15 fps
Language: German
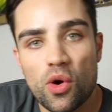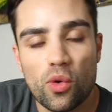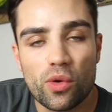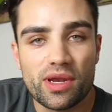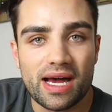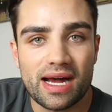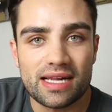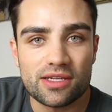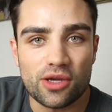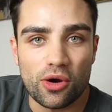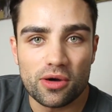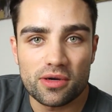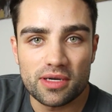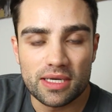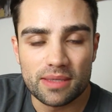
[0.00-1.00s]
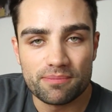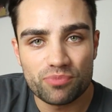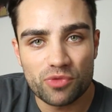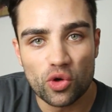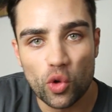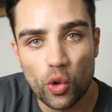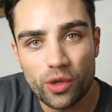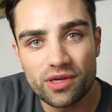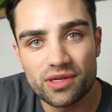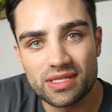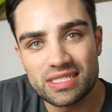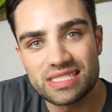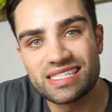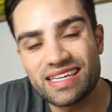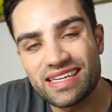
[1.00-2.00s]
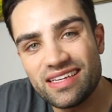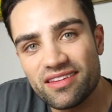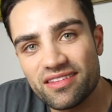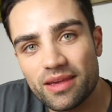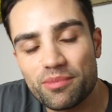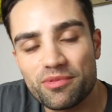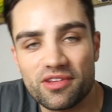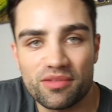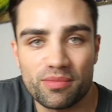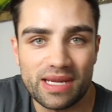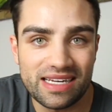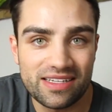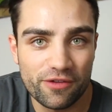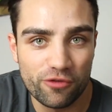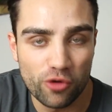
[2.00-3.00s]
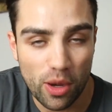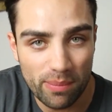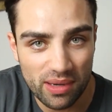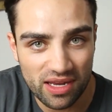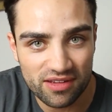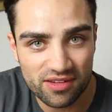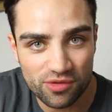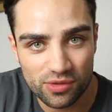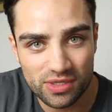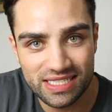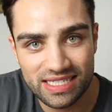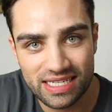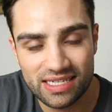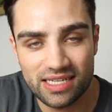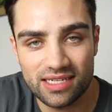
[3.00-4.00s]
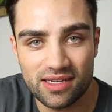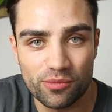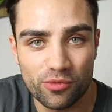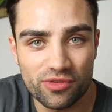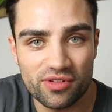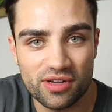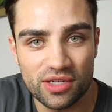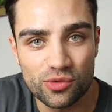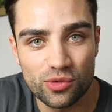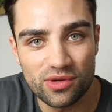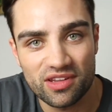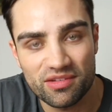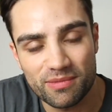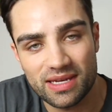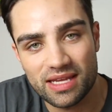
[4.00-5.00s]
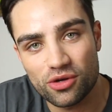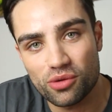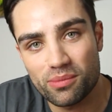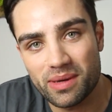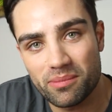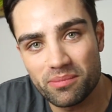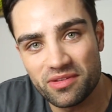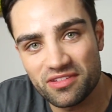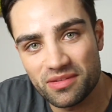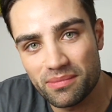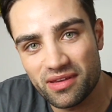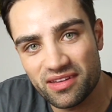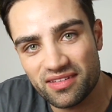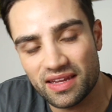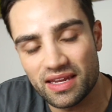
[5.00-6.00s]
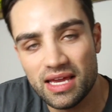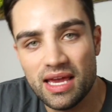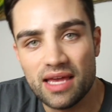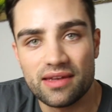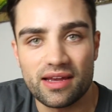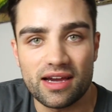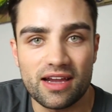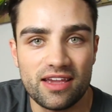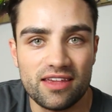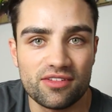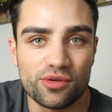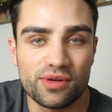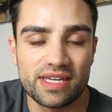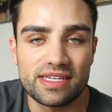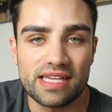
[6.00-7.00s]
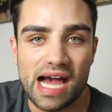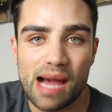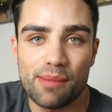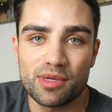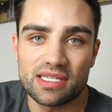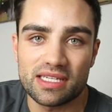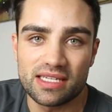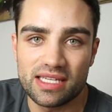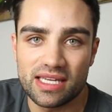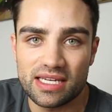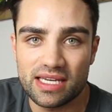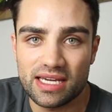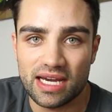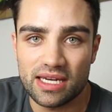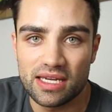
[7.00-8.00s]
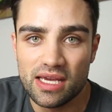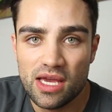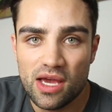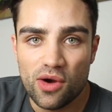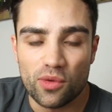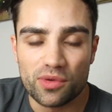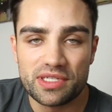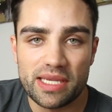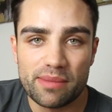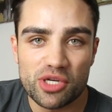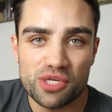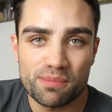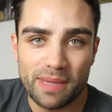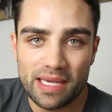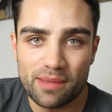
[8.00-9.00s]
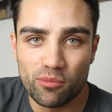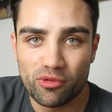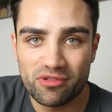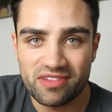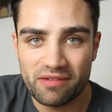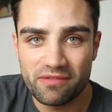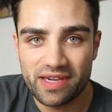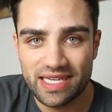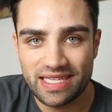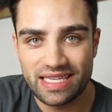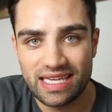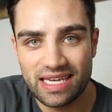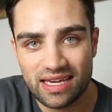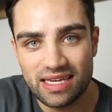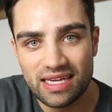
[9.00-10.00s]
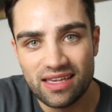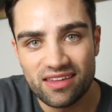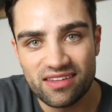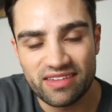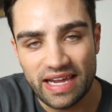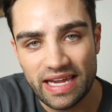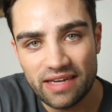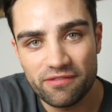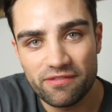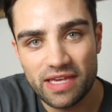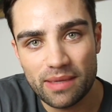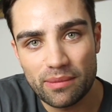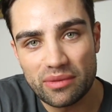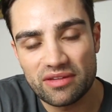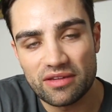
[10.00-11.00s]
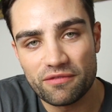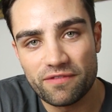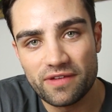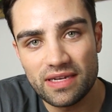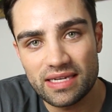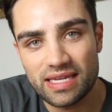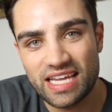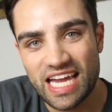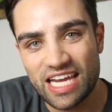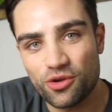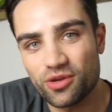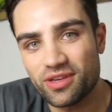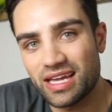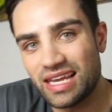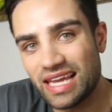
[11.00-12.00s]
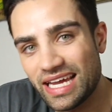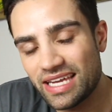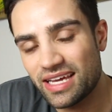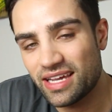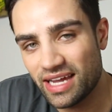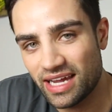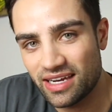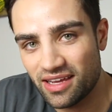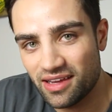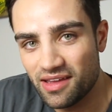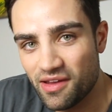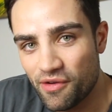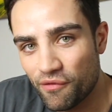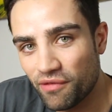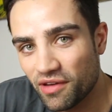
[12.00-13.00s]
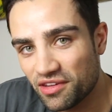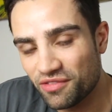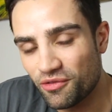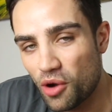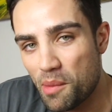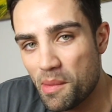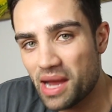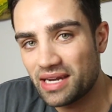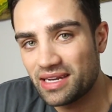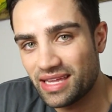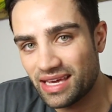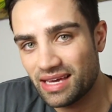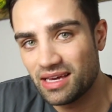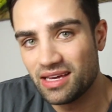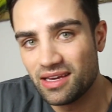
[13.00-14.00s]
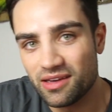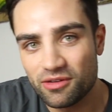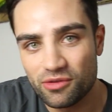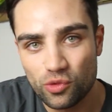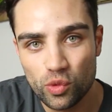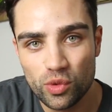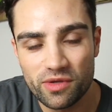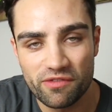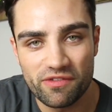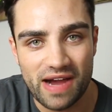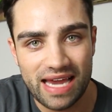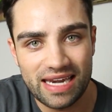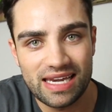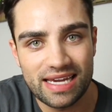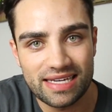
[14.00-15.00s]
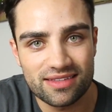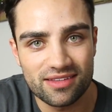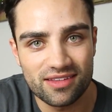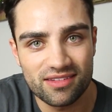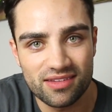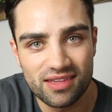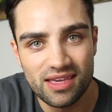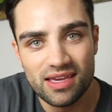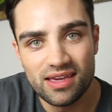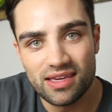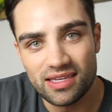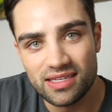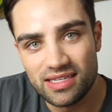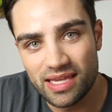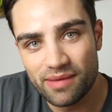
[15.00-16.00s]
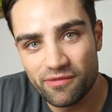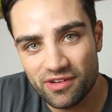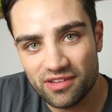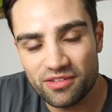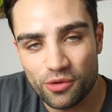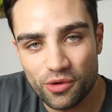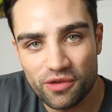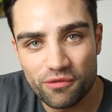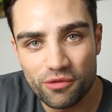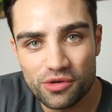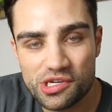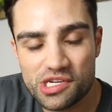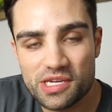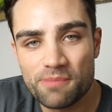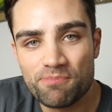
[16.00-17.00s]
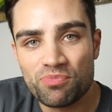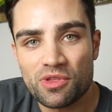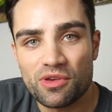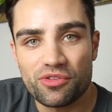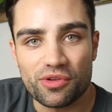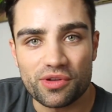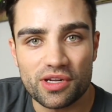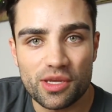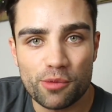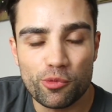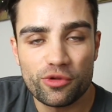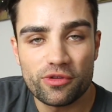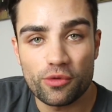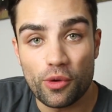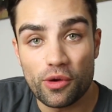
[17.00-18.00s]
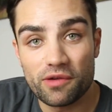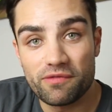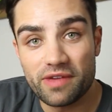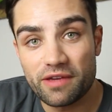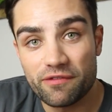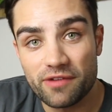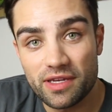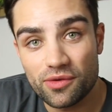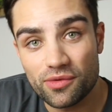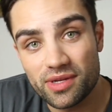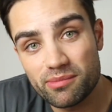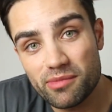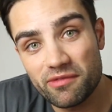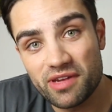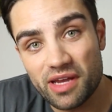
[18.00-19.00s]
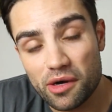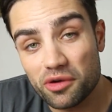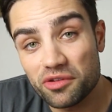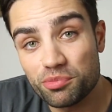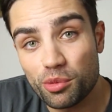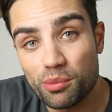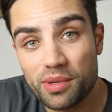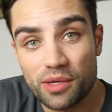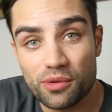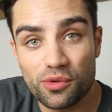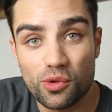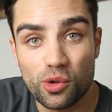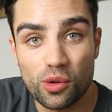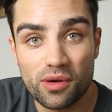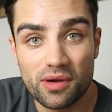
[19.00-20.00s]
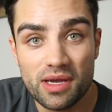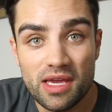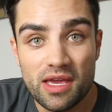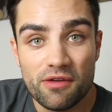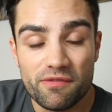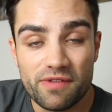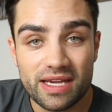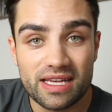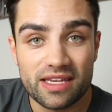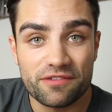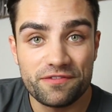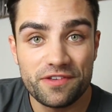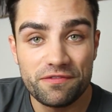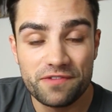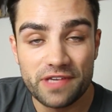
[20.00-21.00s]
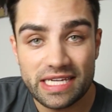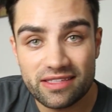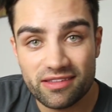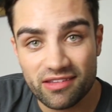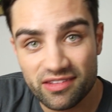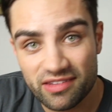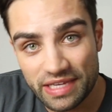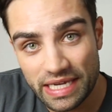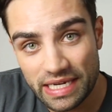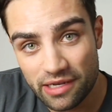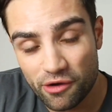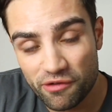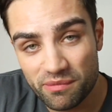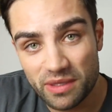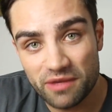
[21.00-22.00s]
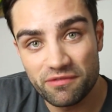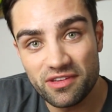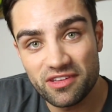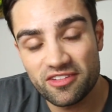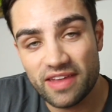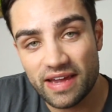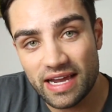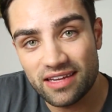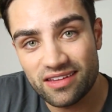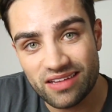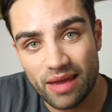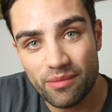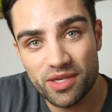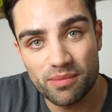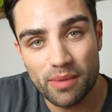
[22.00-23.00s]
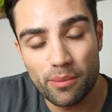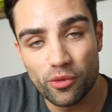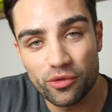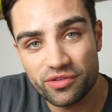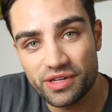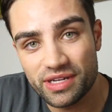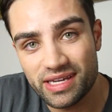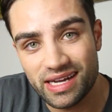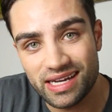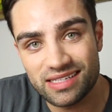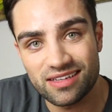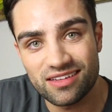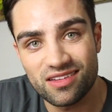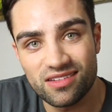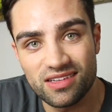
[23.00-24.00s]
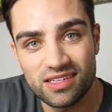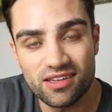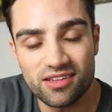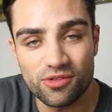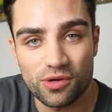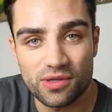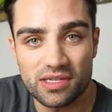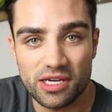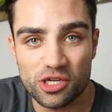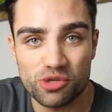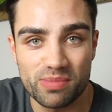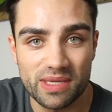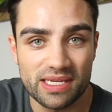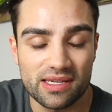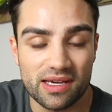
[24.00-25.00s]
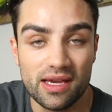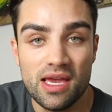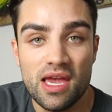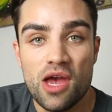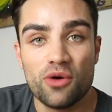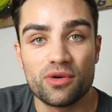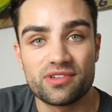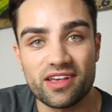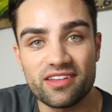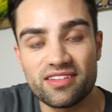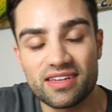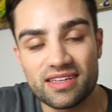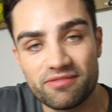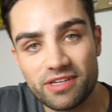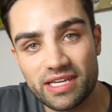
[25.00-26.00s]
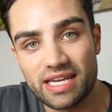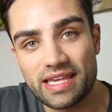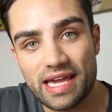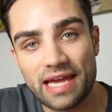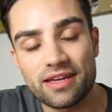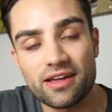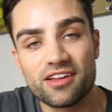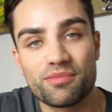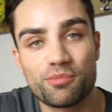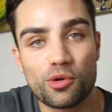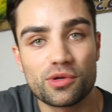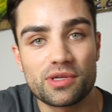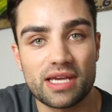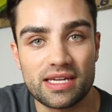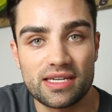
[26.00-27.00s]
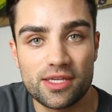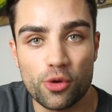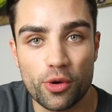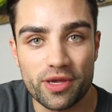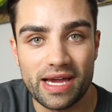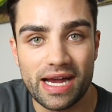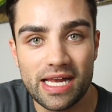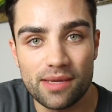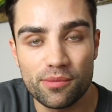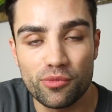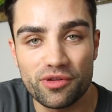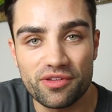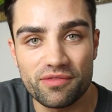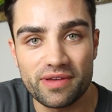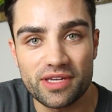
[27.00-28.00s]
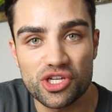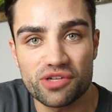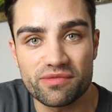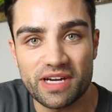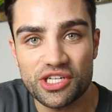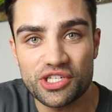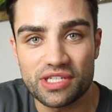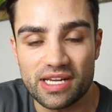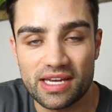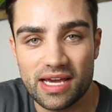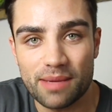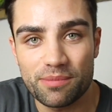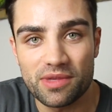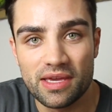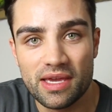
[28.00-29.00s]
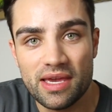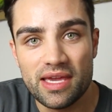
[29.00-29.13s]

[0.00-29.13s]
oder halt auch ähm, Rücken, Trizeps, dass man halt die Vorbelastung nicht drin hat der Muskulatur, dass man dann nochmal ein bisschen besser nachher isoliert die Arme trainieren kann und dementsprechend muss da wirklich wirklich jeder seinen Weg ein bisschen finden. Da kann euch leider keiner was vormachen, der gut veranlagt ist in dem, was ihr euch wünscht, sondern da müsst ihr euren Weg finden und immer wieder ausprobieren und gucken, wirklich, wie wirkt das Training auf mich, wie ist der Reiz, habe ich mal Muskelkater, zieht es noch einen Tag später und das sind wirklich Anhaltspunkte, an die ihr euch halten müsst, wenn ihr Schwachstellen habt,